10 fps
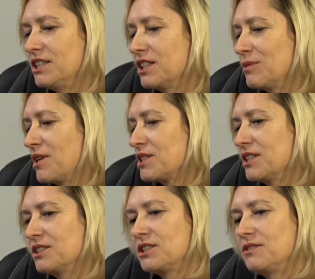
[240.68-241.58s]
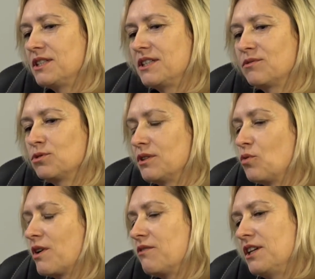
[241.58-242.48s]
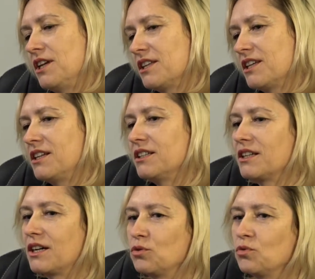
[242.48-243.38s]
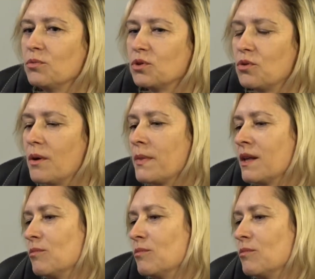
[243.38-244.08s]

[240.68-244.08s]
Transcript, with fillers: не делаем акцент действительно вот на управление или на экономику.